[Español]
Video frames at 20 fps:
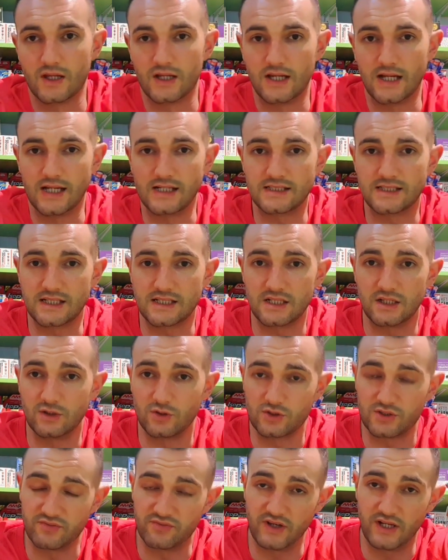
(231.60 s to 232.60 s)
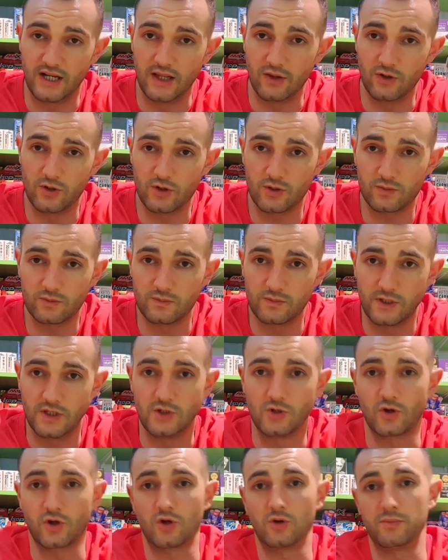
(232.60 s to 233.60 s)
Este es el dosificador.
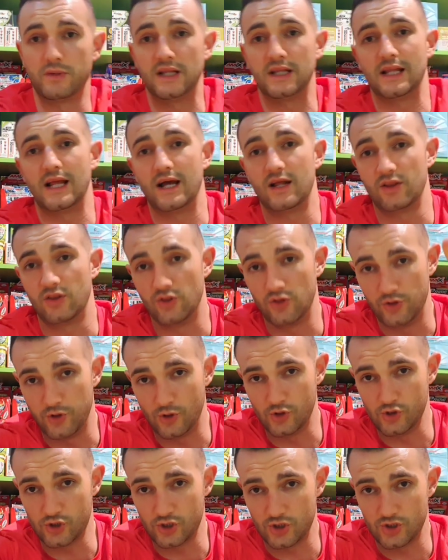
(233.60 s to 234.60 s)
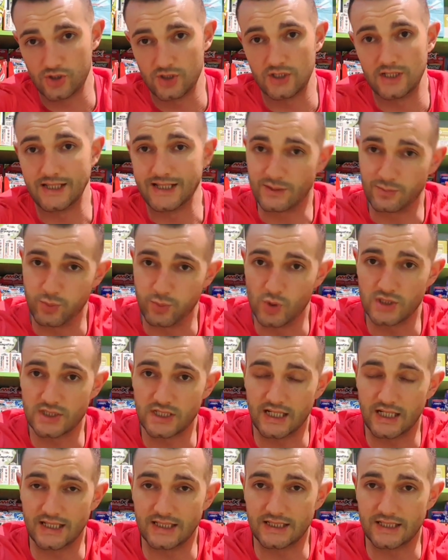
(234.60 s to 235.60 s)
Nos recomienda dos después de
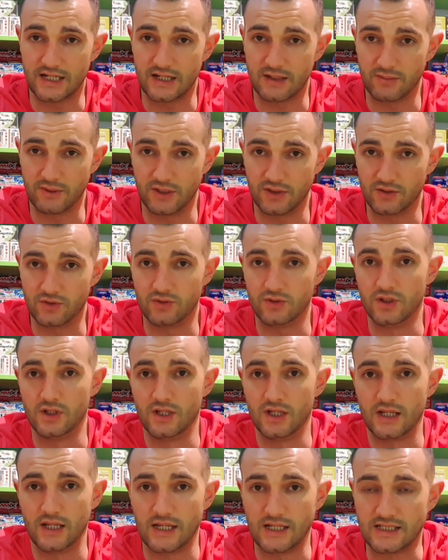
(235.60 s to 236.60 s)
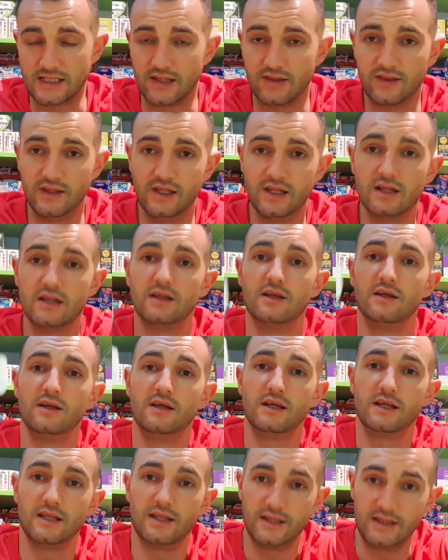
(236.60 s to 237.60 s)
cada entrenamiento. Es decir,
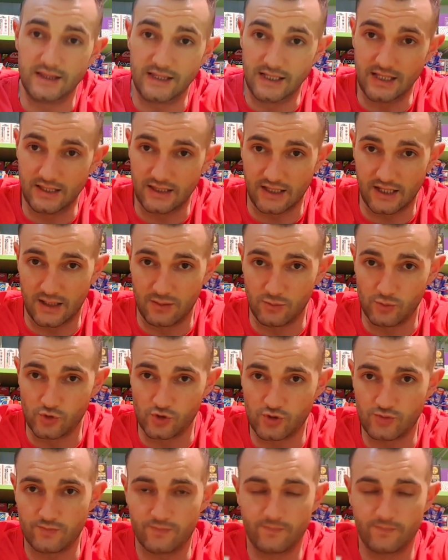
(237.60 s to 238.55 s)
10 gramos.